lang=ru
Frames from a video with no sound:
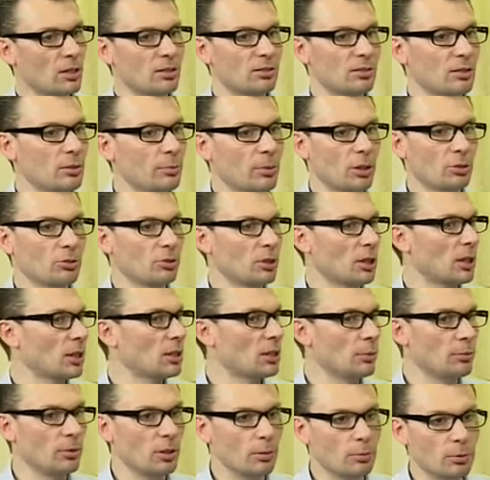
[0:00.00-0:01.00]
не занимаюсь
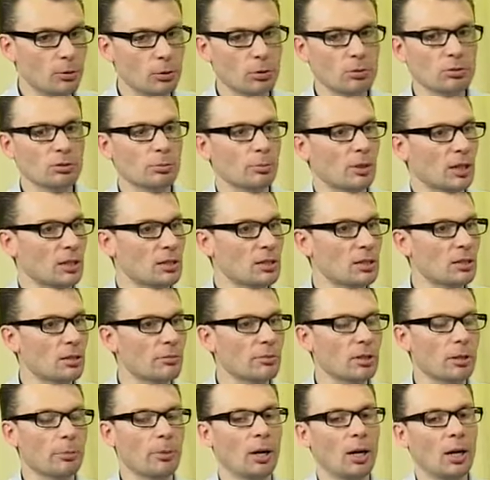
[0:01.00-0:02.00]
никаким гипнозом,
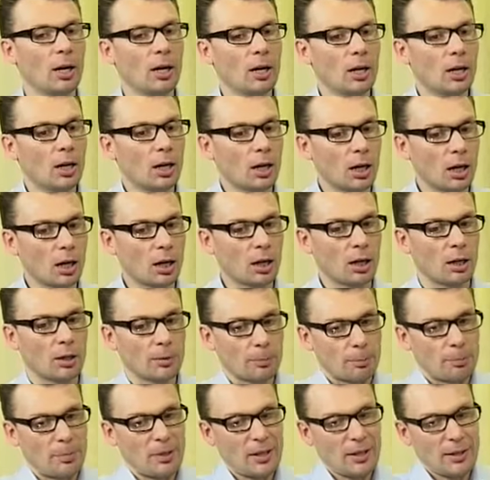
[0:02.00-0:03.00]
кодированием, а,
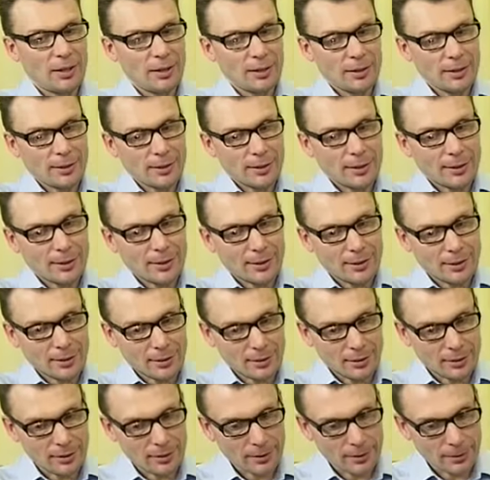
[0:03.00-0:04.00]
пере
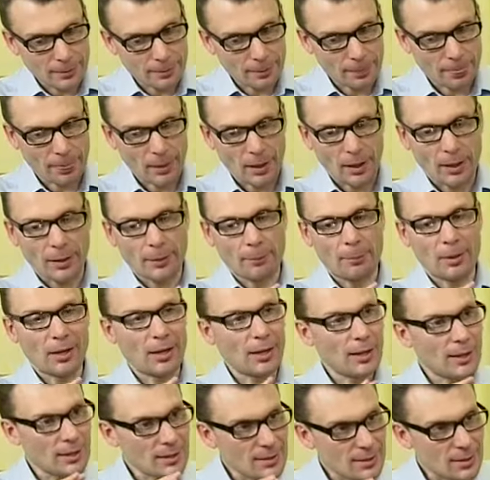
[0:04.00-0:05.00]
эм,
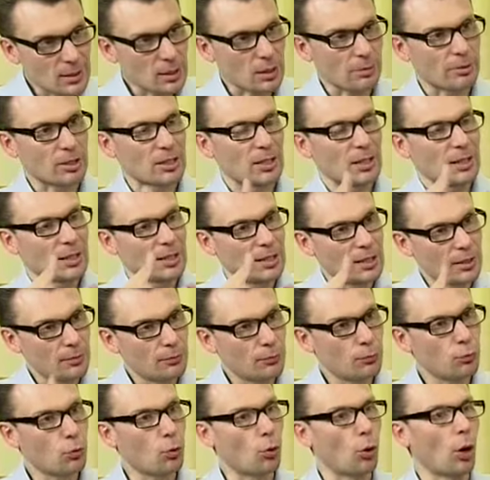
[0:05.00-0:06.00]
переориентировать
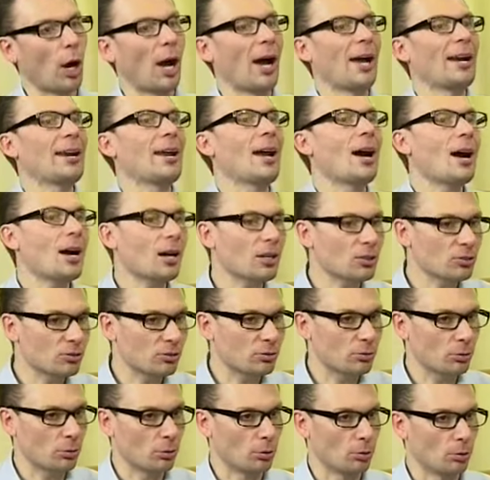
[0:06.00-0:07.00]
его
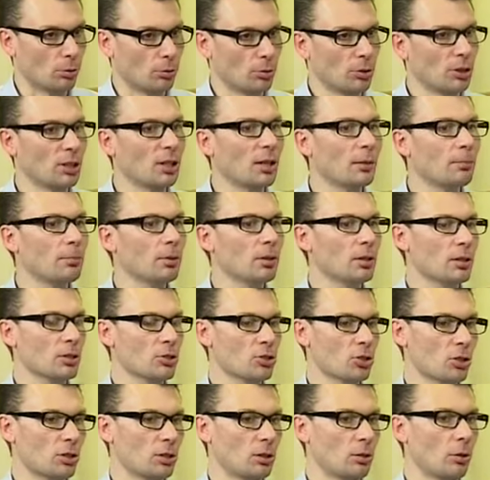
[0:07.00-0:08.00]
реакцию на
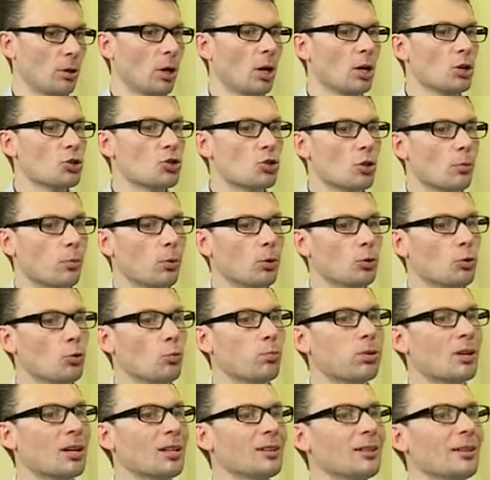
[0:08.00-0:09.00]
положительную, чтобы он
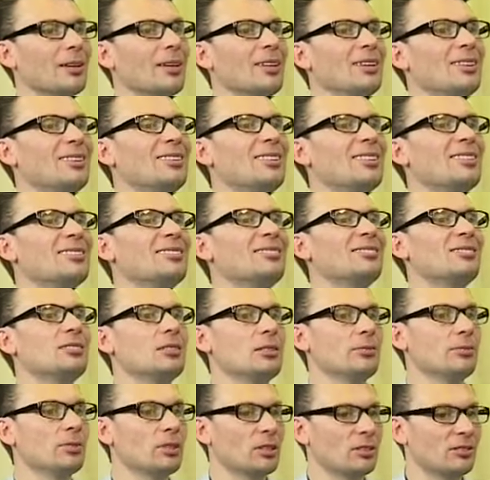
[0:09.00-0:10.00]
убрал
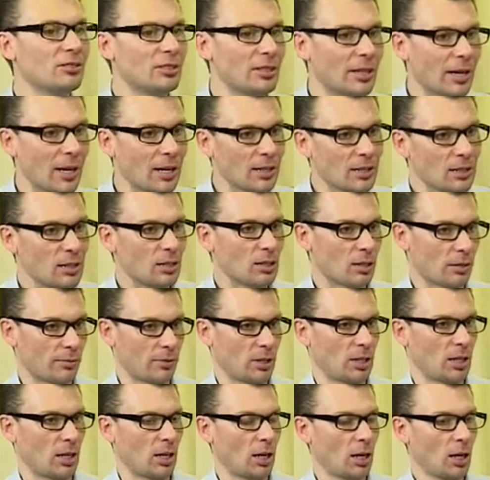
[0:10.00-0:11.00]
интенсивность
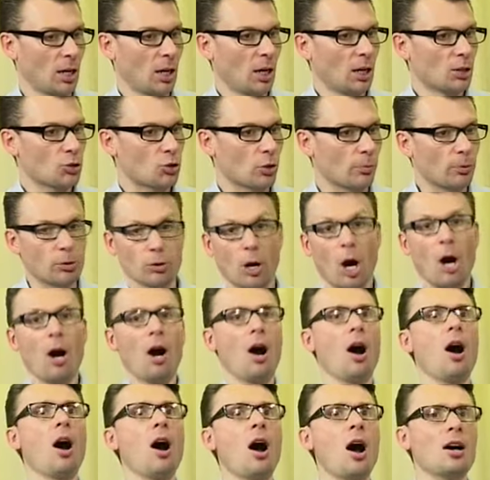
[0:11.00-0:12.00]
реагирования, чтобы он
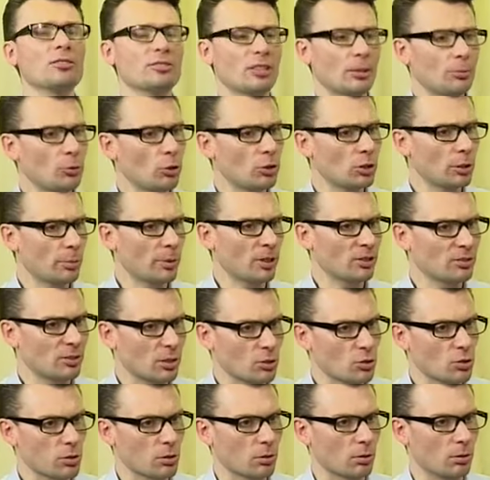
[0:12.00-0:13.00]
«А, со мной это
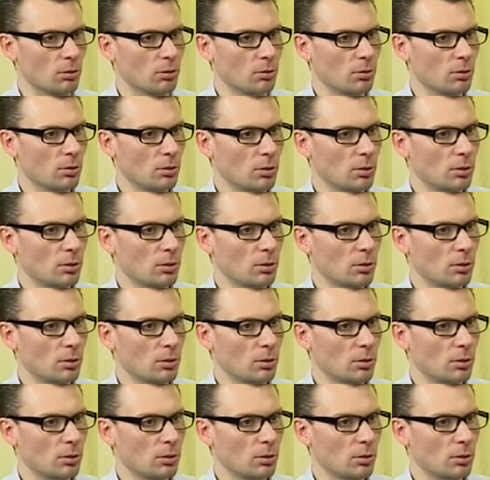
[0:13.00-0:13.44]
произошло!» угу